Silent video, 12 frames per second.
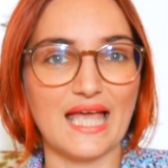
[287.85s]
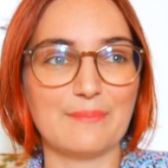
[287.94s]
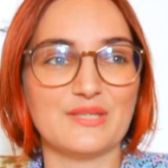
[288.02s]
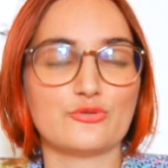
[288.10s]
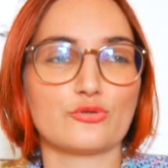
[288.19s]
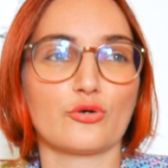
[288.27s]

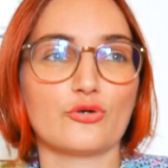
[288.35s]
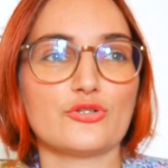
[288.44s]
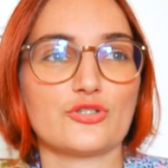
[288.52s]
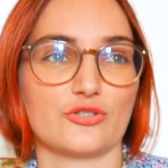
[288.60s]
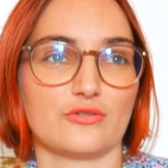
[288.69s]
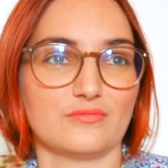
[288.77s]
mais tu
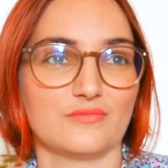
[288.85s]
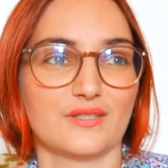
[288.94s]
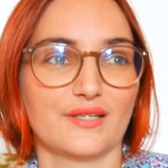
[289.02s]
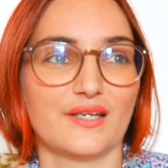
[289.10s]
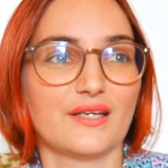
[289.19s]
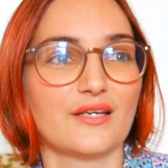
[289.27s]
ressens
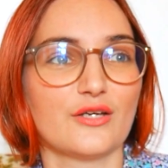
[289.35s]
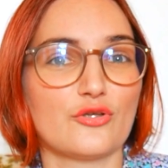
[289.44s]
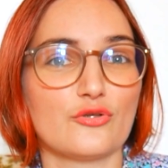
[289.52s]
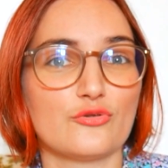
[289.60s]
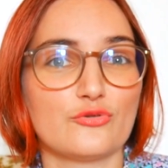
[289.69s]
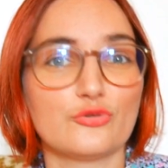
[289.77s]

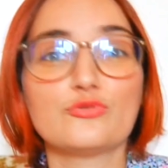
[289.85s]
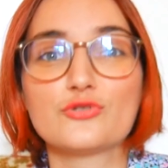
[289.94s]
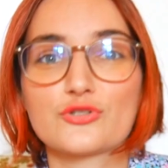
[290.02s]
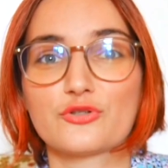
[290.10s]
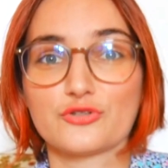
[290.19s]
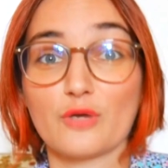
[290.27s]
tout
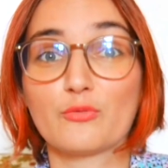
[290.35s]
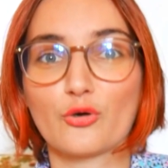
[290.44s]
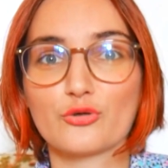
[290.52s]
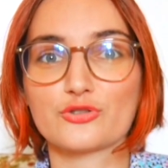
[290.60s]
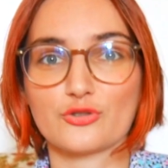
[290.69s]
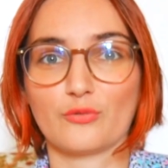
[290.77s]
ce que Tom
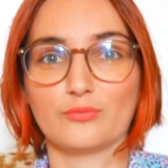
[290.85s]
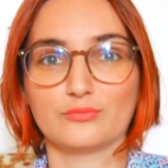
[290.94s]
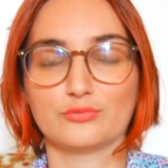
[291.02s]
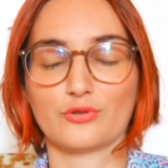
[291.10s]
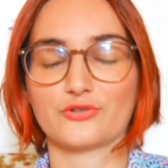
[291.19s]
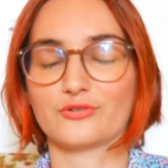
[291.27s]
ressent
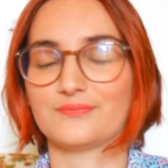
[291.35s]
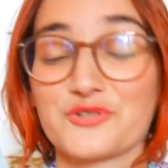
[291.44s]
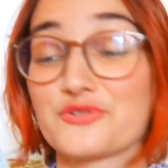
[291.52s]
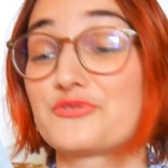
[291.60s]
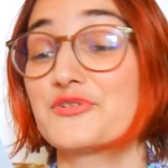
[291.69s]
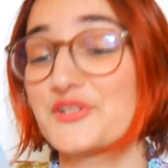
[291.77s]
pourtant.
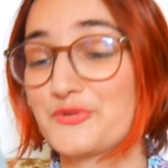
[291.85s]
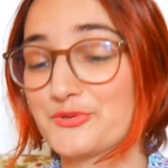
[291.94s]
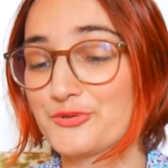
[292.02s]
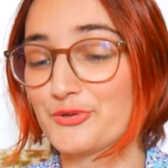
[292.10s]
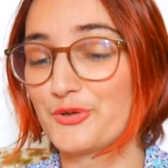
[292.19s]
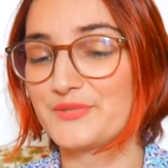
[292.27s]
Je vous tiens au
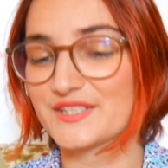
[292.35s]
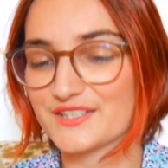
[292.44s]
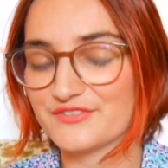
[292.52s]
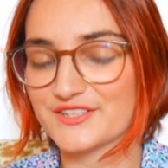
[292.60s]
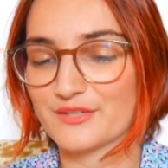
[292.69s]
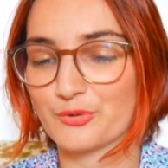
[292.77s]
courant bien
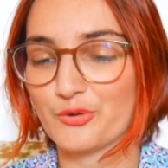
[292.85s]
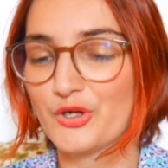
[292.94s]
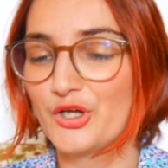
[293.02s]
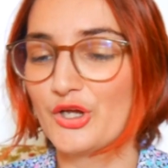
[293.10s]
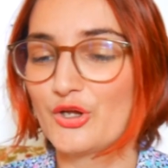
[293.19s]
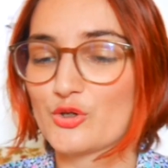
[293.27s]
évidemment.
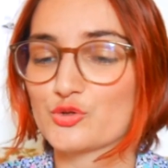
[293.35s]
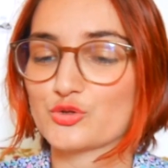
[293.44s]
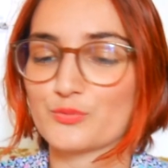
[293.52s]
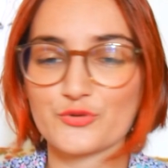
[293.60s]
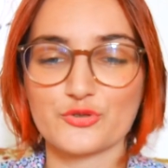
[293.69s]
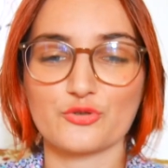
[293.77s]
Je
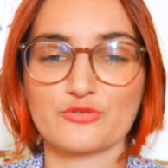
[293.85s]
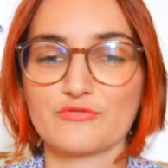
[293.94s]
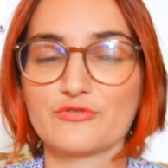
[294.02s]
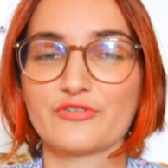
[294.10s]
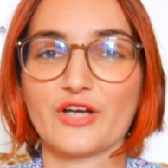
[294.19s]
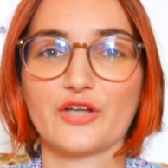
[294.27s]
pense que je vais
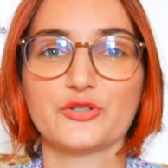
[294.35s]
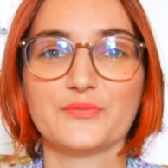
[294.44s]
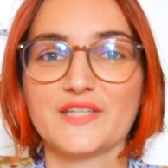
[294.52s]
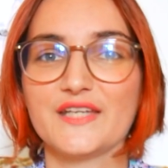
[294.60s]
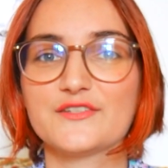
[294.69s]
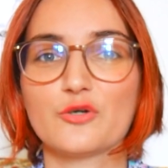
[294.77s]
vous faire un
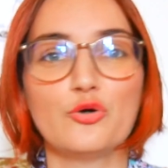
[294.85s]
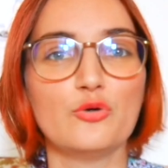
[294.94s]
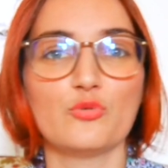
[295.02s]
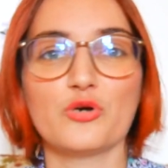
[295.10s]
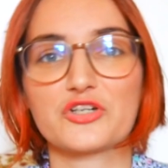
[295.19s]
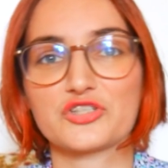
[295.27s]
update au
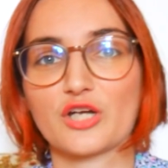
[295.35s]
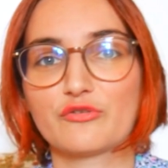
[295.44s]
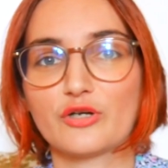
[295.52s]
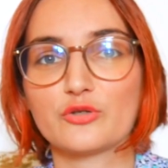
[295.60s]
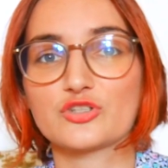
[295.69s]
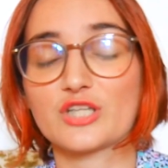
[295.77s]
moins à chaque
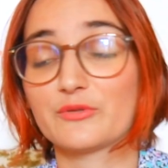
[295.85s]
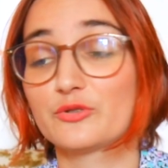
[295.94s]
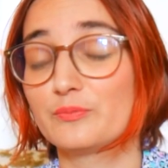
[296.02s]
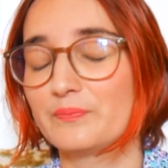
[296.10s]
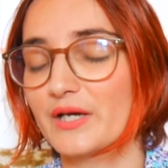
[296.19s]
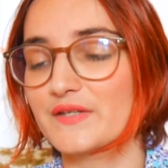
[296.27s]
fois que je termine
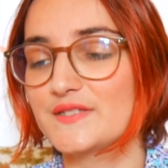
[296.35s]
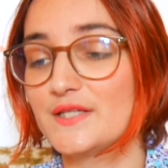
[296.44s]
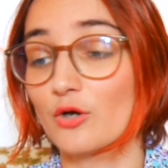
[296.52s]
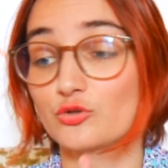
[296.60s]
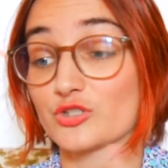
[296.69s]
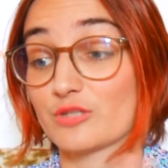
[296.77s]
une partie.
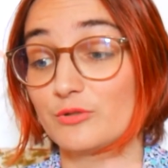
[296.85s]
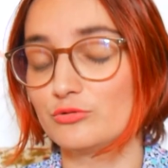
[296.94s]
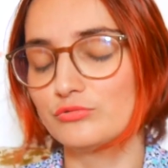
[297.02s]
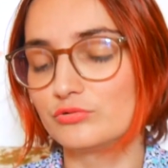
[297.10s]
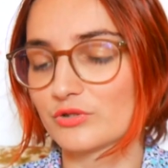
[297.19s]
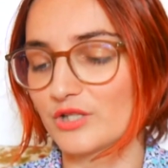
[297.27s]
Alors je sais pas du
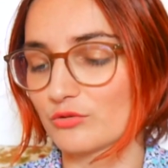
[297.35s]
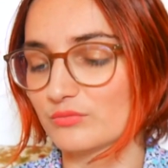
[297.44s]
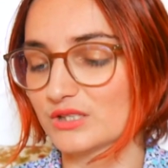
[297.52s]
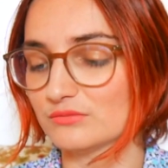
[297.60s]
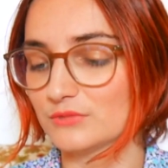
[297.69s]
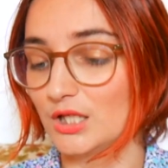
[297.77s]
tout il y en a combien.